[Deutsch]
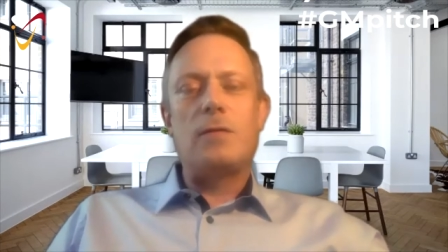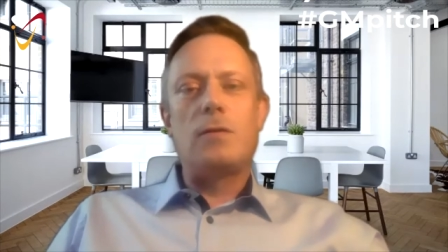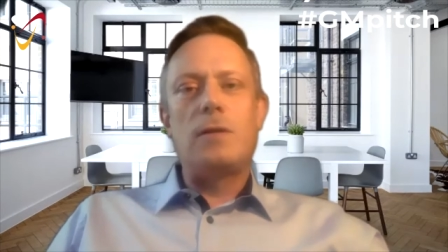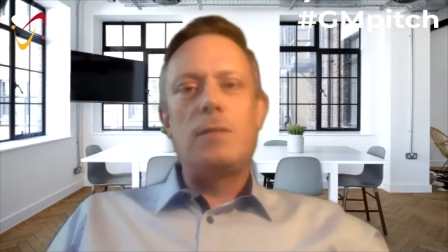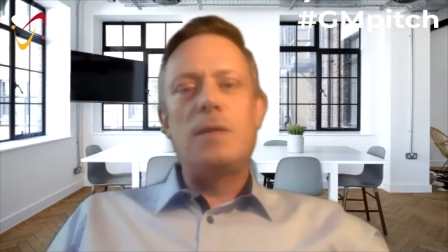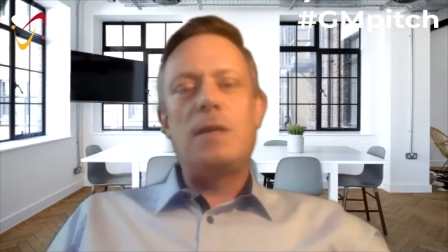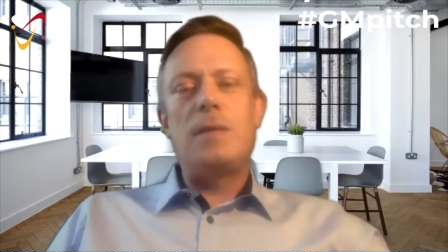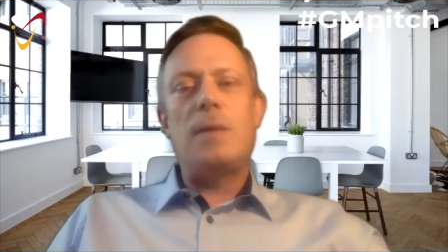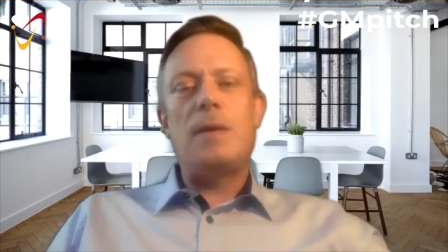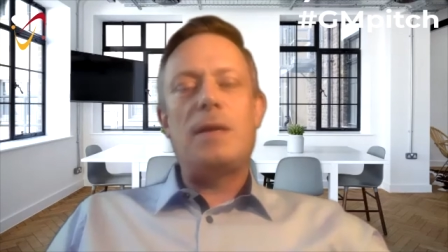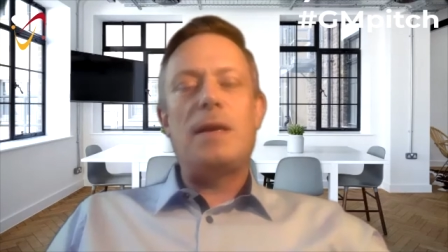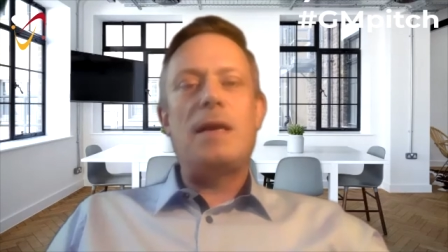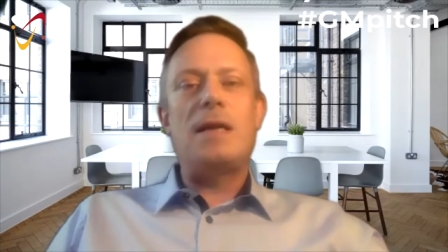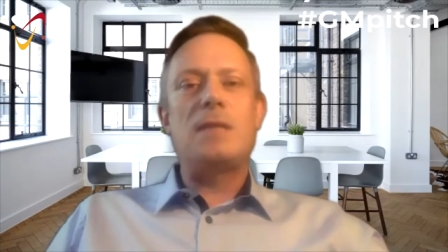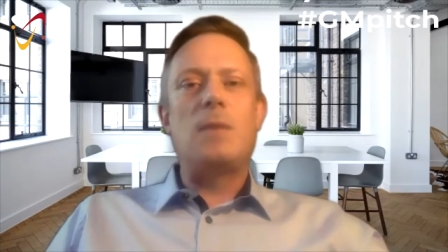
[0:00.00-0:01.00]
und den
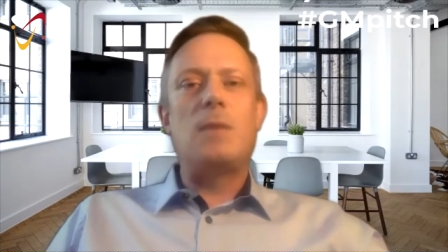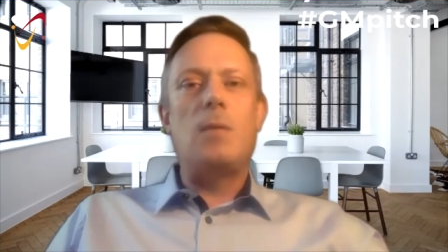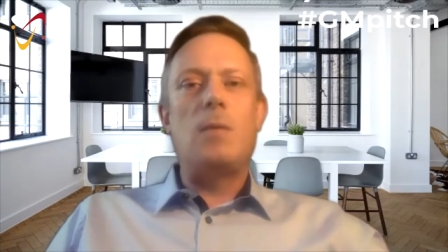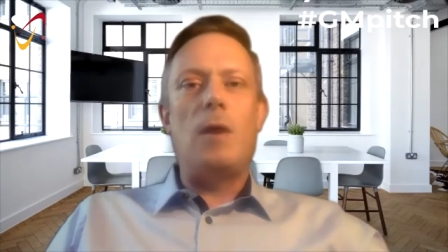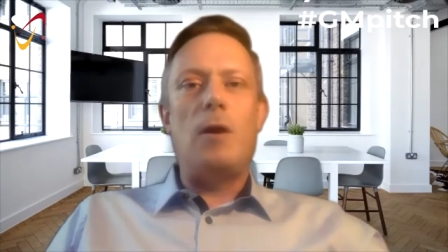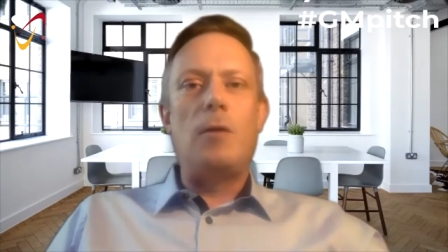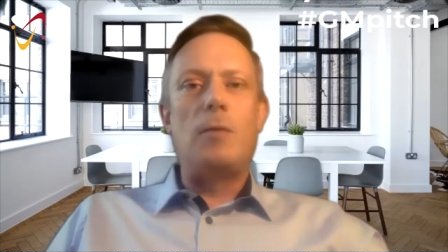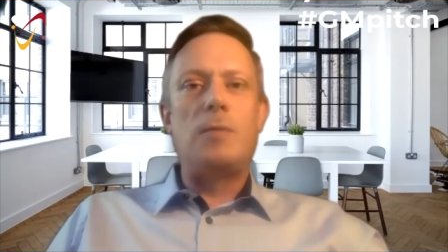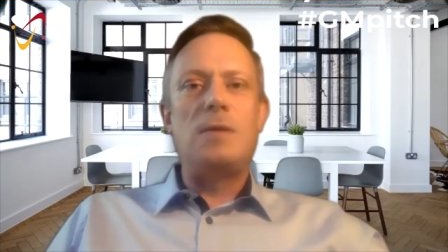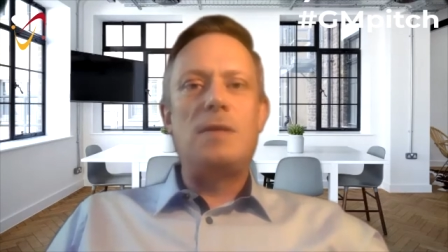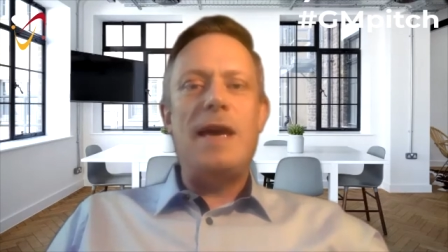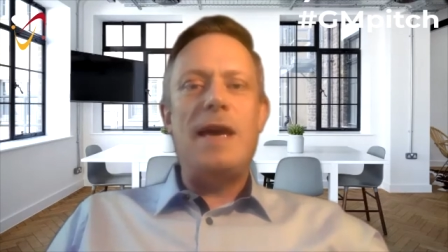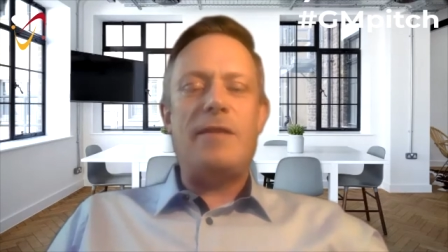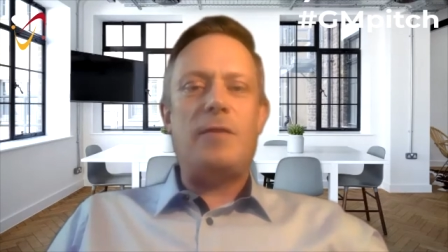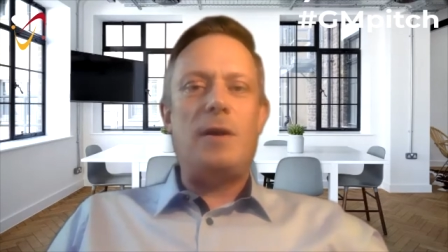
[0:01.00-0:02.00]
Mitarbeitern erstmal überhaupt die
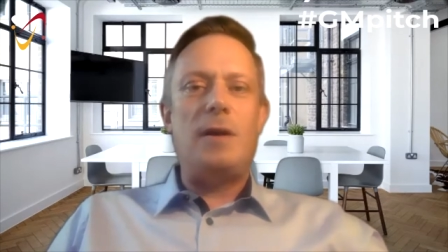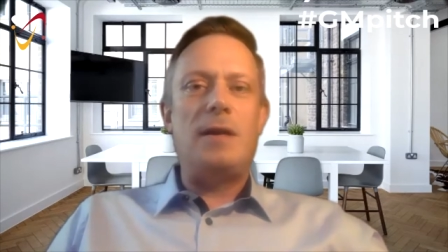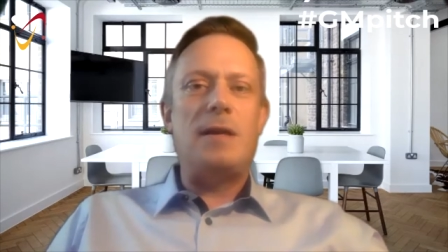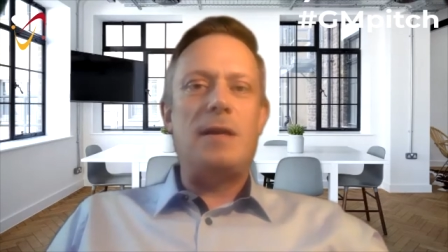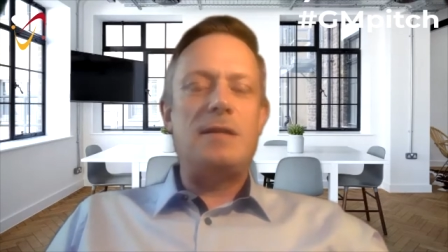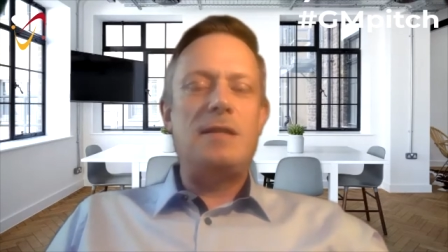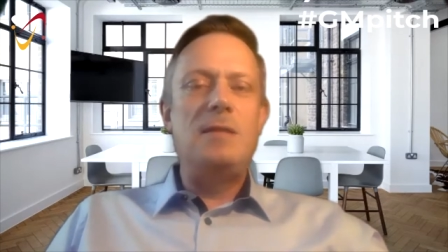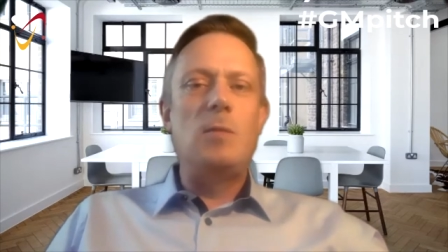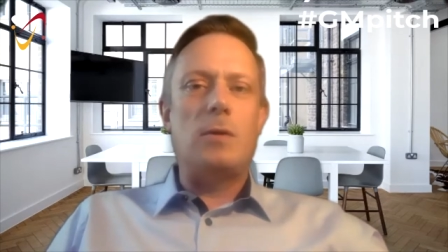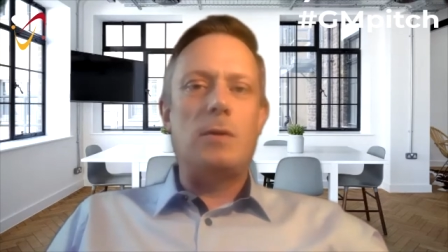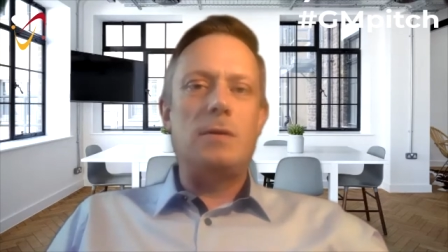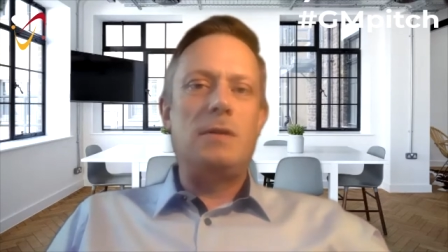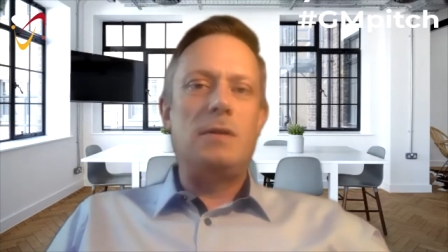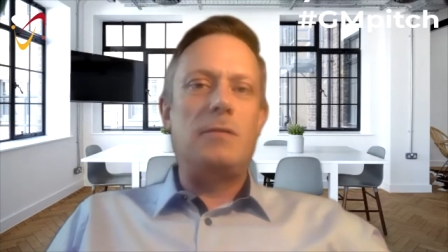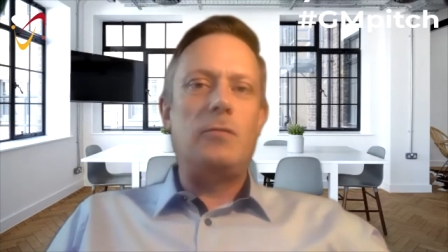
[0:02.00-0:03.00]
Eckpfeiler der
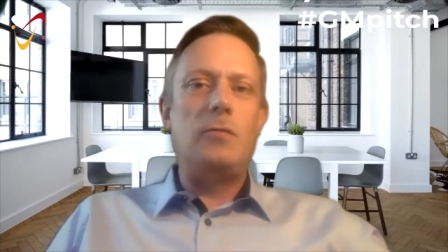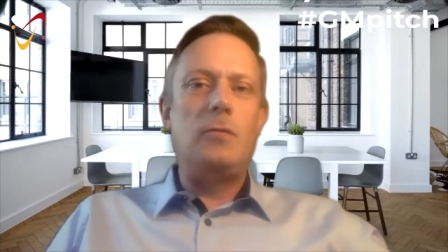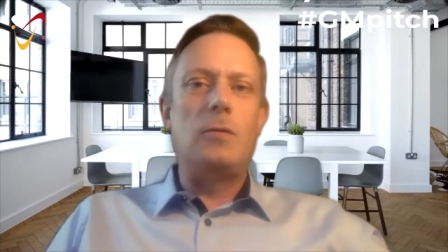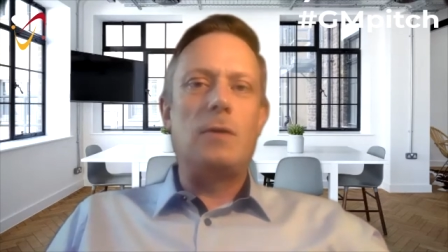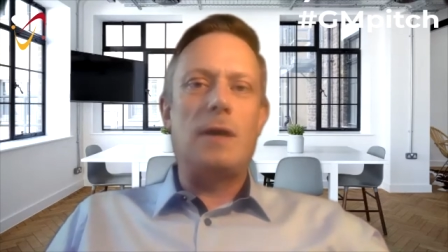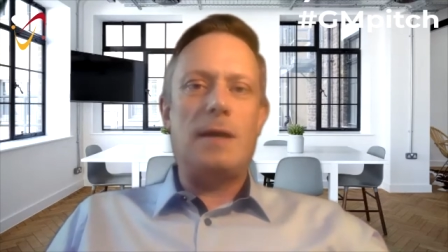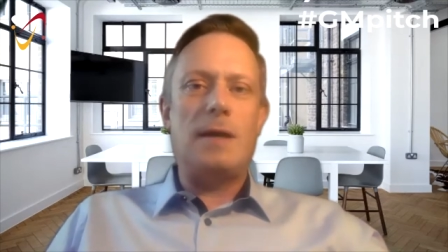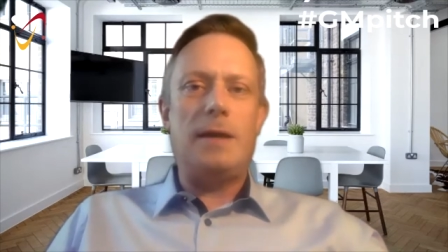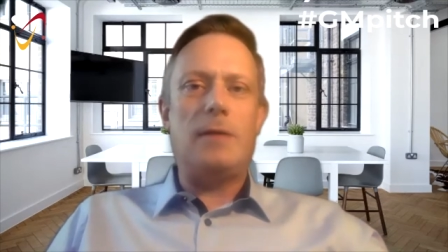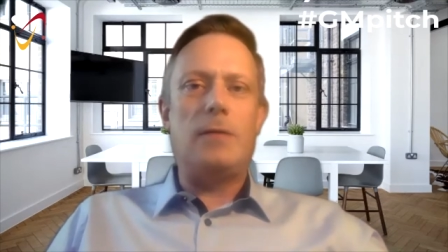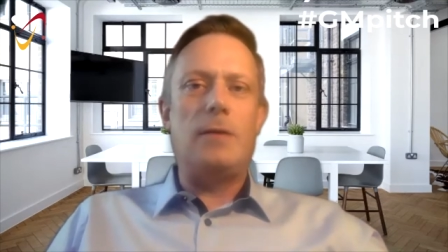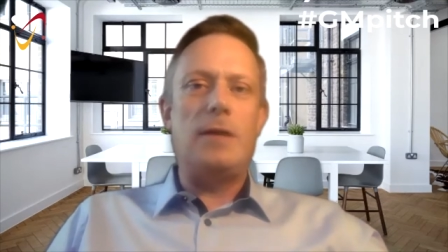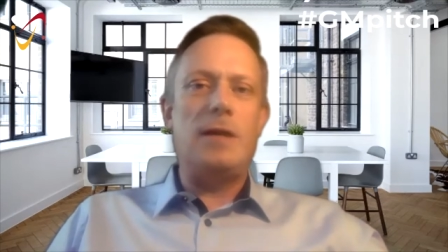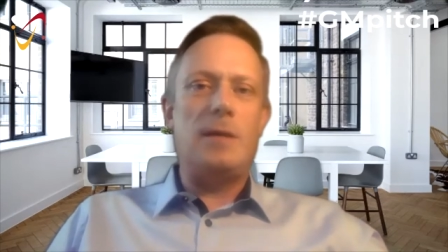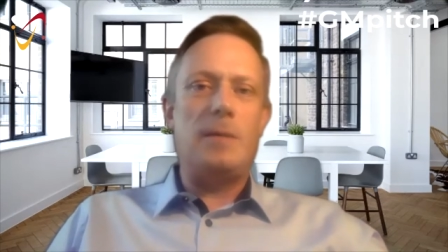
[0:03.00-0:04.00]
teamorientierten Führung erkläre und
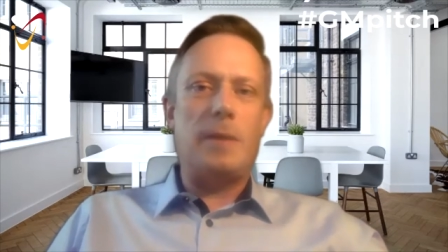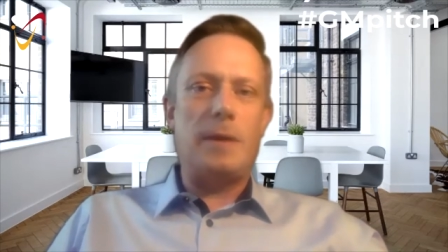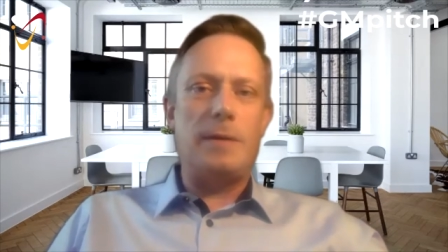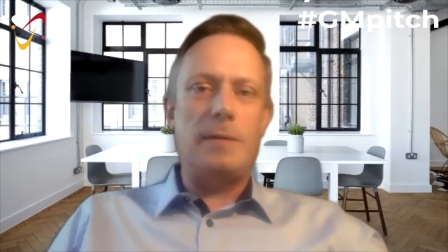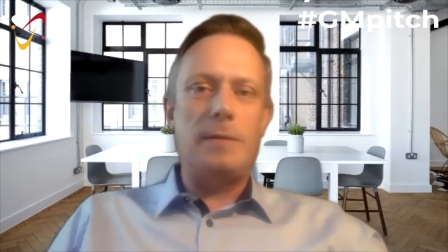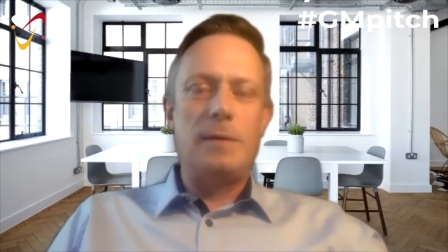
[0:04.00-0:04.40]
näher bringe.